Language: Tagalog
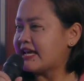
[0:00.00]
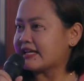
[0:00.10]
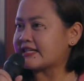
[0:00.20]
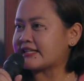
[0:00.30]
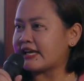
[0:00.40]

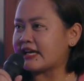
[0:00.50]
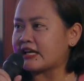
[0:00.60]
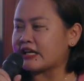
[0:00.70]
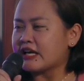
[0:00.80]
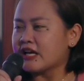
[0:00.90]

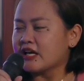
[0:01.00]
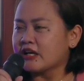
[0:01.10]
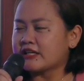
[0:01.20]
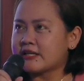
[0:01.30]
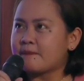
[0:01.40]
Kasi
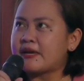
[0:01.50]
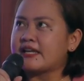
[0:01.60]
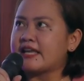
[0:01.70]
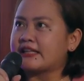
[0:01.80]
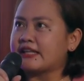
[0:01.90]
sabihin
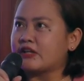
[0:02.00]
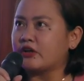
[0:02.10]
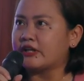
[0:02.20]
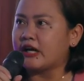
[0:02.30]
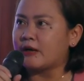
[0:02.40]
na natin no
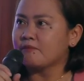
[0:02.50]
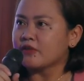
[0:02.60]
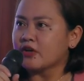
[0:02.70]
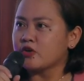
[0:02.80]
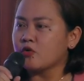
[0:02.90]
na
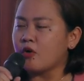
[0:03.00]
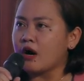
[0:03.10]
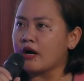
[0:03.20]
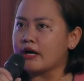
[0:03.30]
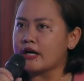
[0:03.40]
you
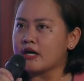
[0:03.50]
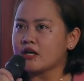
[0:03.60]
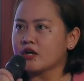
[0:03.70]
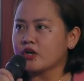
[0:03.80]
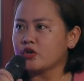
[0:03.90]
are
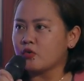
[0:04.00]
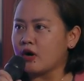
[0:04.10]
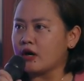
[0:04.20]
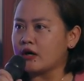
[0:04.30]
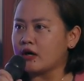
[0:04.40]
you
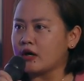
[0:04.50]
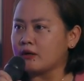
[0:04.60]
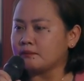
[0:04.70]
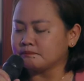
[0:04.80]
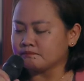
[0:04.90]
are
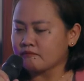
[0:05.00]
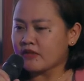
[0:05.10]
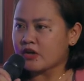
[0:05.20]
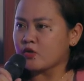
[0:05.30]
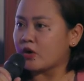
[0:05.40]
um
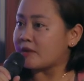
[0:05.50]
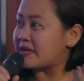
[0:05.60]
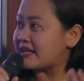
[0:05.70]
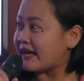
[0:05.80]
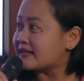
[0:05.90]
you are
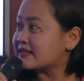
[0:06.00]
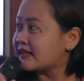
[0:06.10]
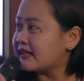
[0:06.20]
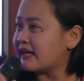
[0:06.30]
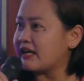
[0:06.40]
being
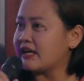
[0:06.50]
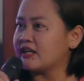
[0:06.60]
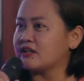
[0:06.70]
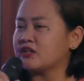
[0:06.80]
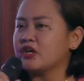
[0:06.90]

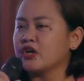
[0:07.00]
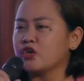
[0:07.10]
excellent,